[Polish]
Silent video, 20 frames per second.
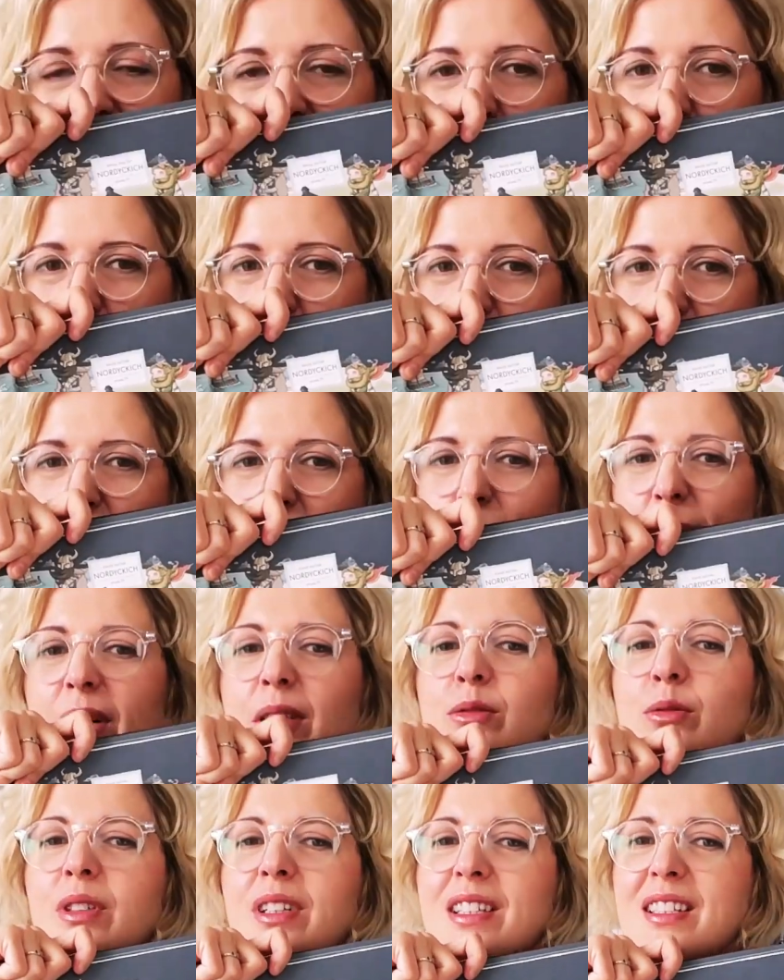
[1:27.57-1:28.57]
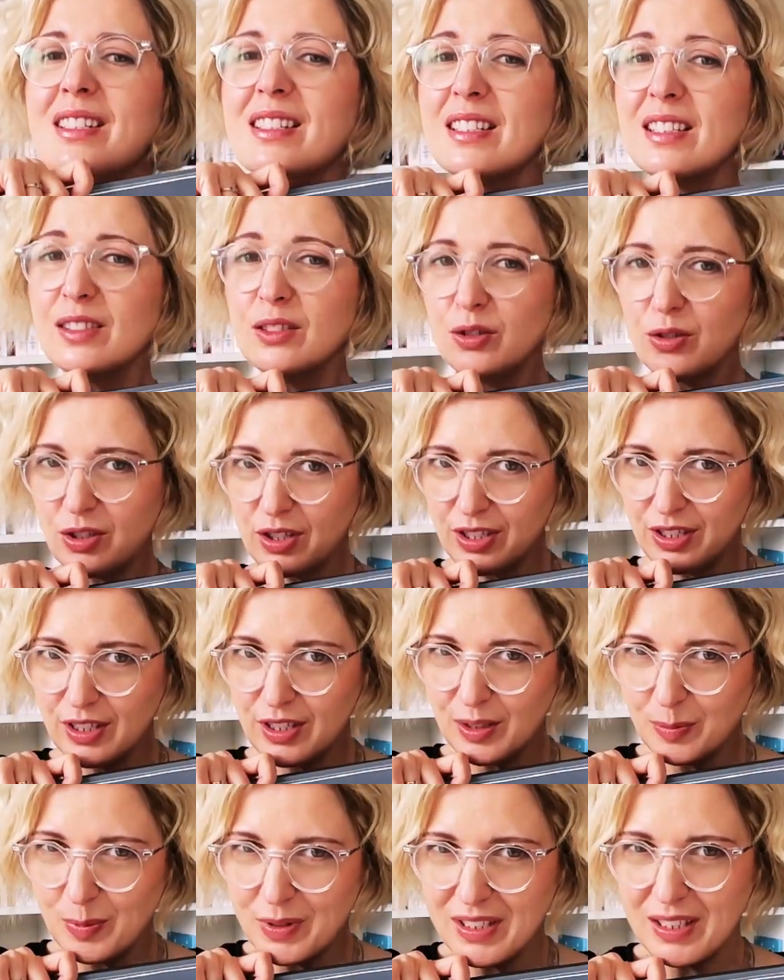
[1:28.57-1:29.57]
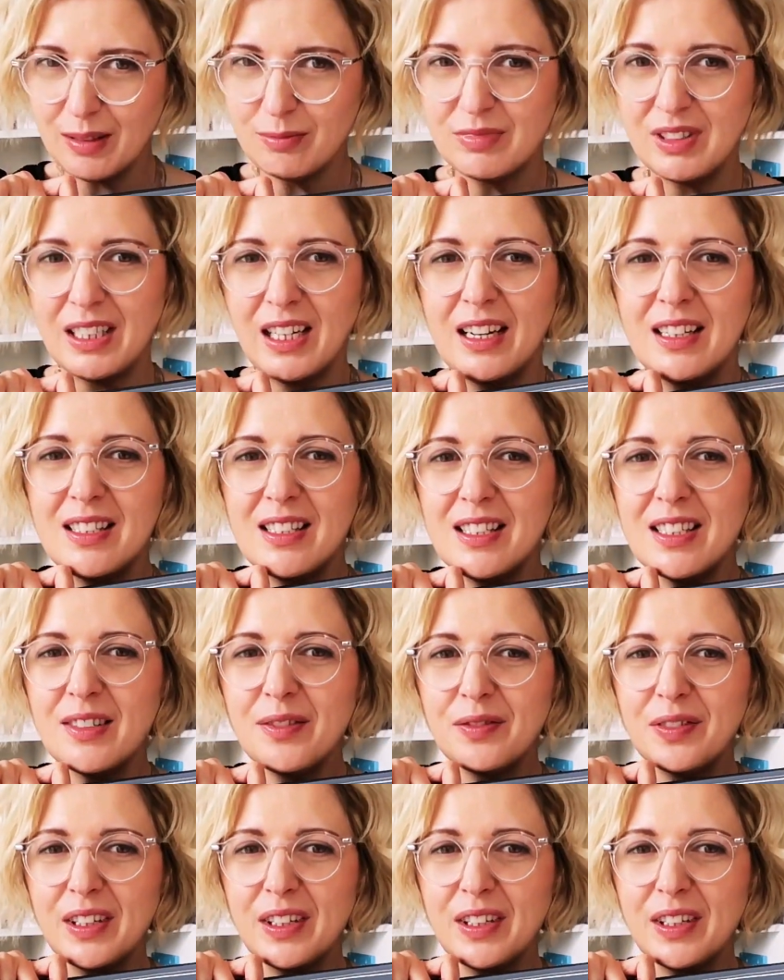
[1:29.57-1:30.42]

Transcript: całą mapę, która jest jednocześnie spisem treści,